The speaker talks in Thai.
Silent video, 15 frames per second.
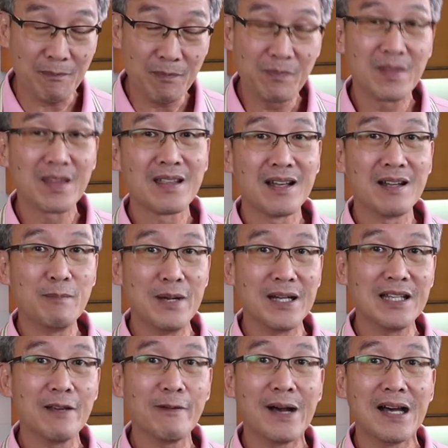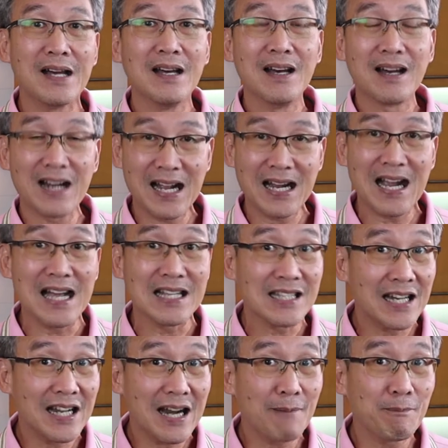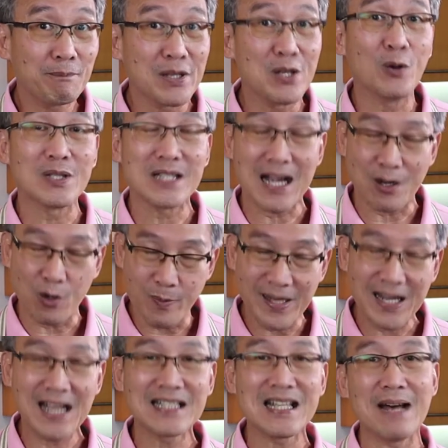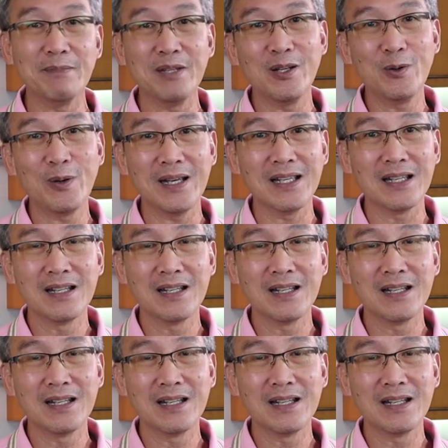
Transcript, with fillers: 3 เพื่อที่ว่าร่างกายจะได้รับประโยชน์จากโอเมก้า3 นี้ด้วย